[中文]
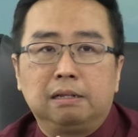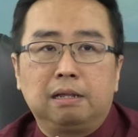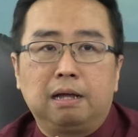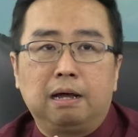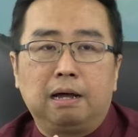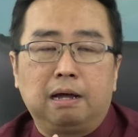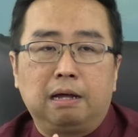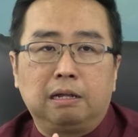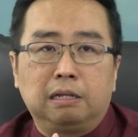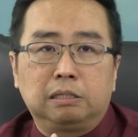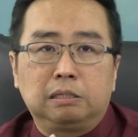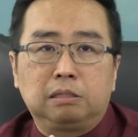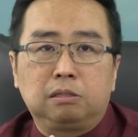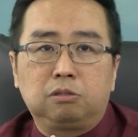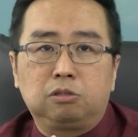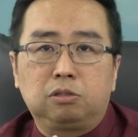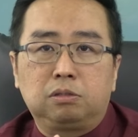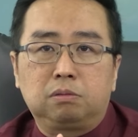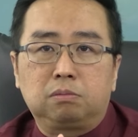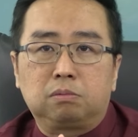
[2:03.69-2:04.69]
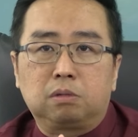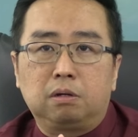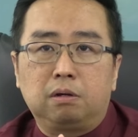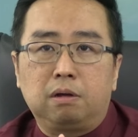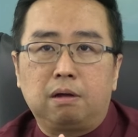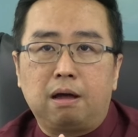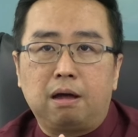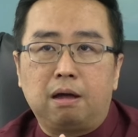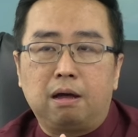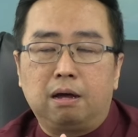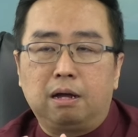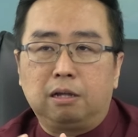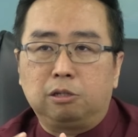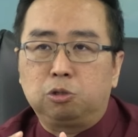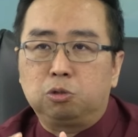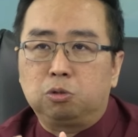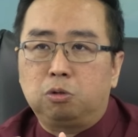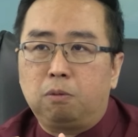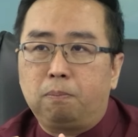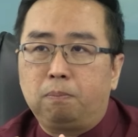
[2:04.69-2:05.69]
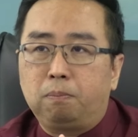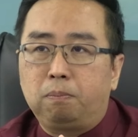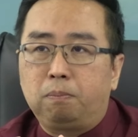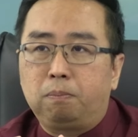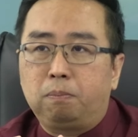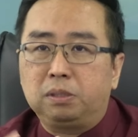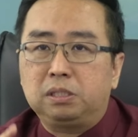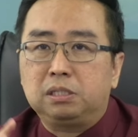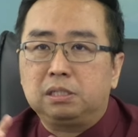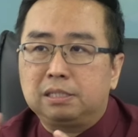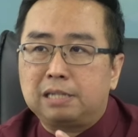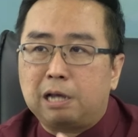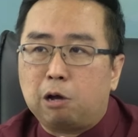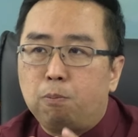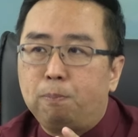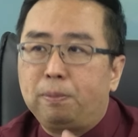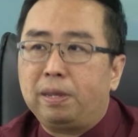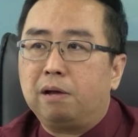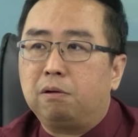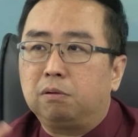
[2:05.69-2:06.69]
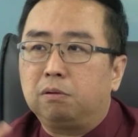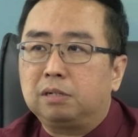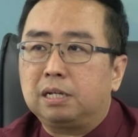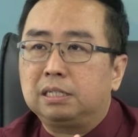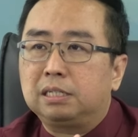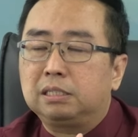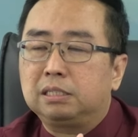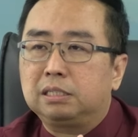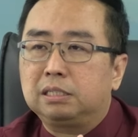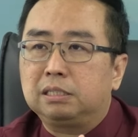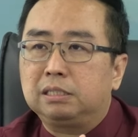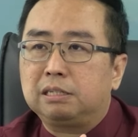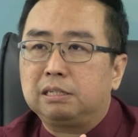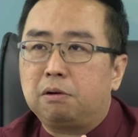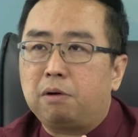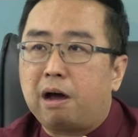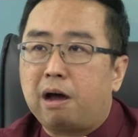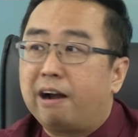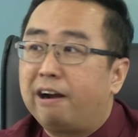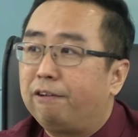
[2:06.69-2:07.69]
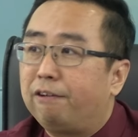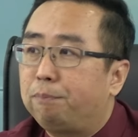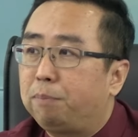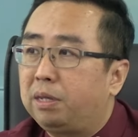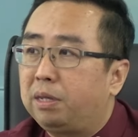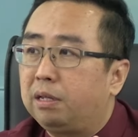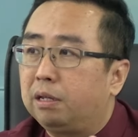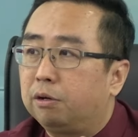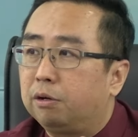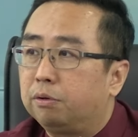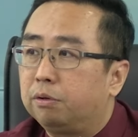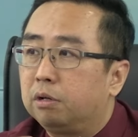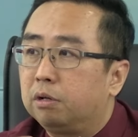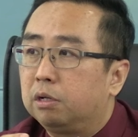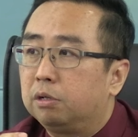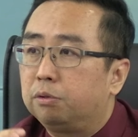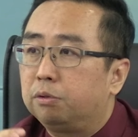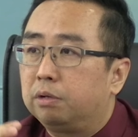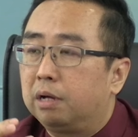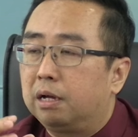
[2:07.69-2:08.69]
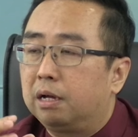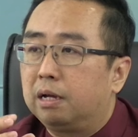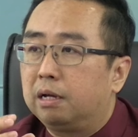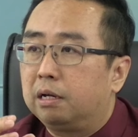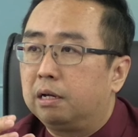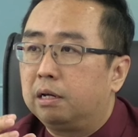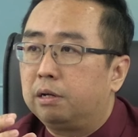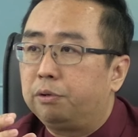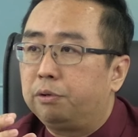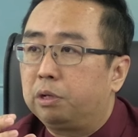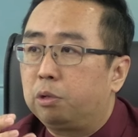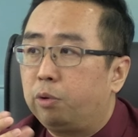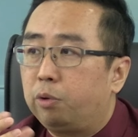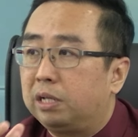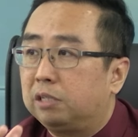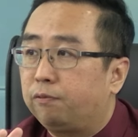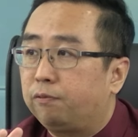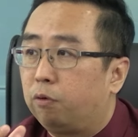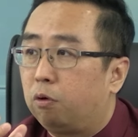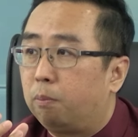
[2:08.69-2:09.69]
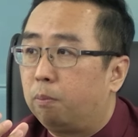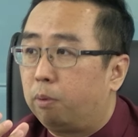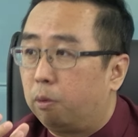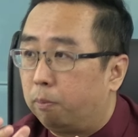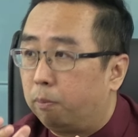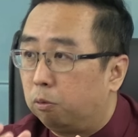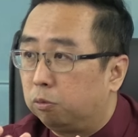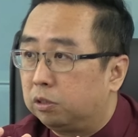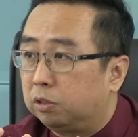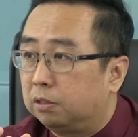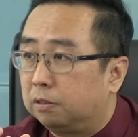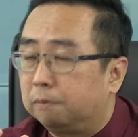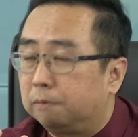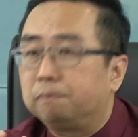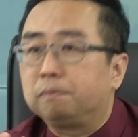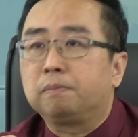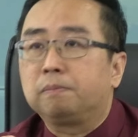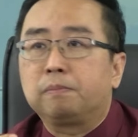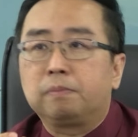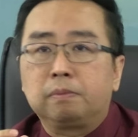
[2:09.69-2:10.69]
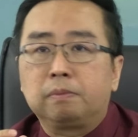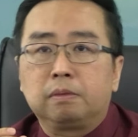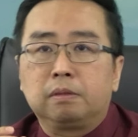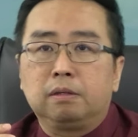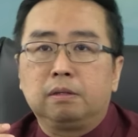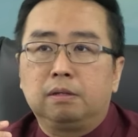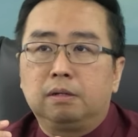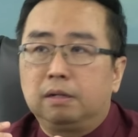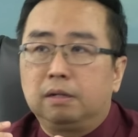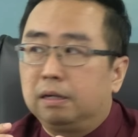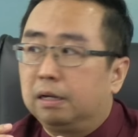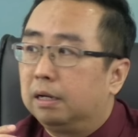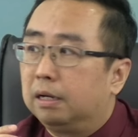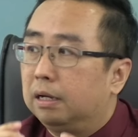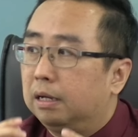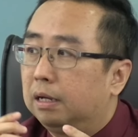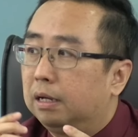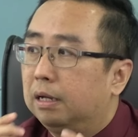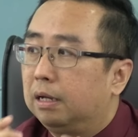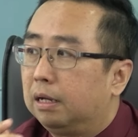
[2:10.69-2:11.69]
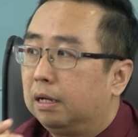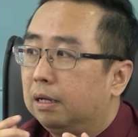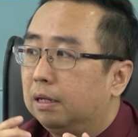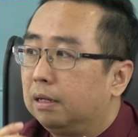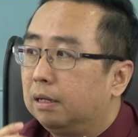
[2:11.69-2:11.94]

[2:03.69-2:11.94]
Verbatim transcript: 啊啊做不是招标，但是是叫 R F P，呃 request for proposal。呃，